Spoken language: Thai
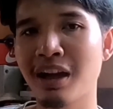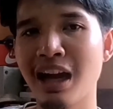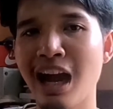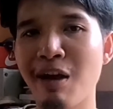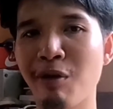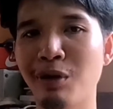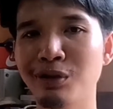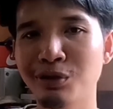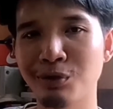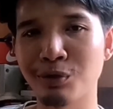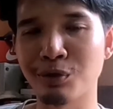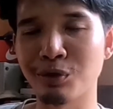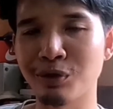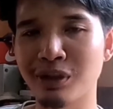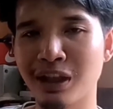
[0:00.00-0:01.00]
ก้าวเข้าสู่
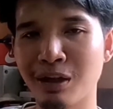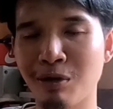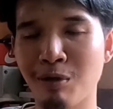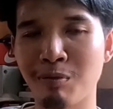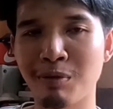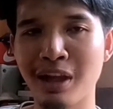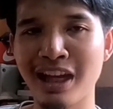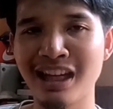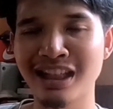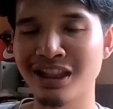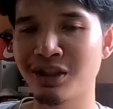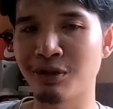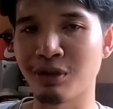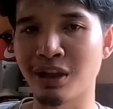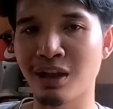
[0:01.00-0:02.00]
สังคมไร้เงิน
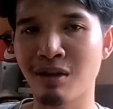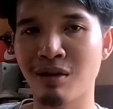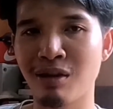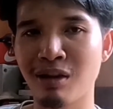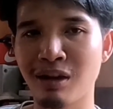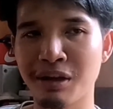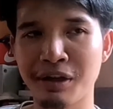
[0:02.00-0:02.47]
สดแล้วก็